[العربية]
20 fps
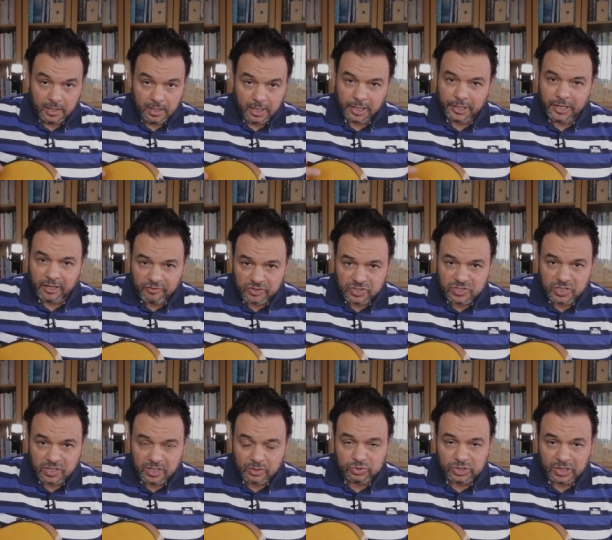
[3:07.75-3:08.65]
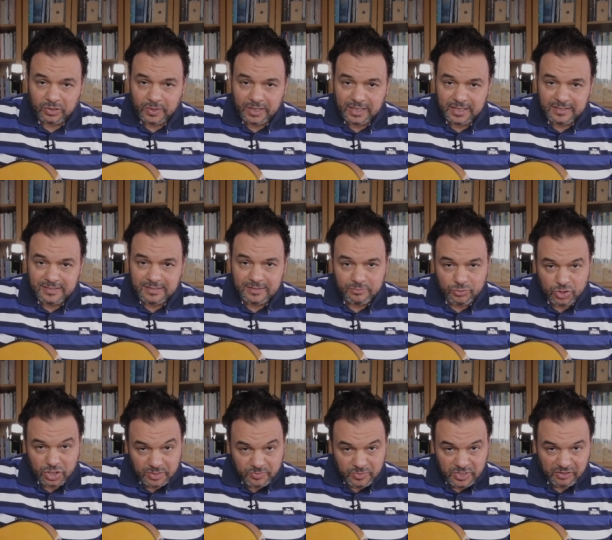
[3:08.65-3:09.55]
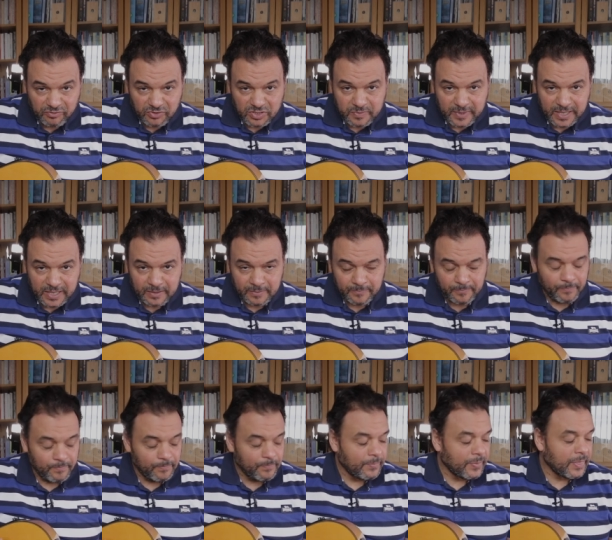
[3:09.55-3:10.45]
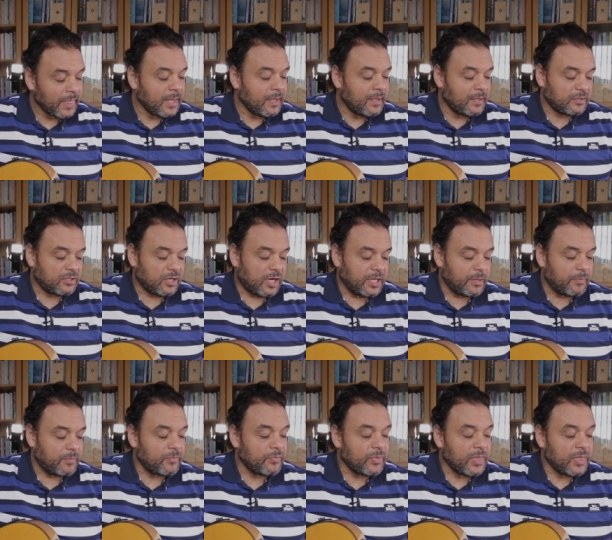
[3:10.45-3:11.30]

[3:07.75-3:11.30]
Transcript: احنا حفظنا الاوتار ولا لسه مش لازم نحفظ بقى طيب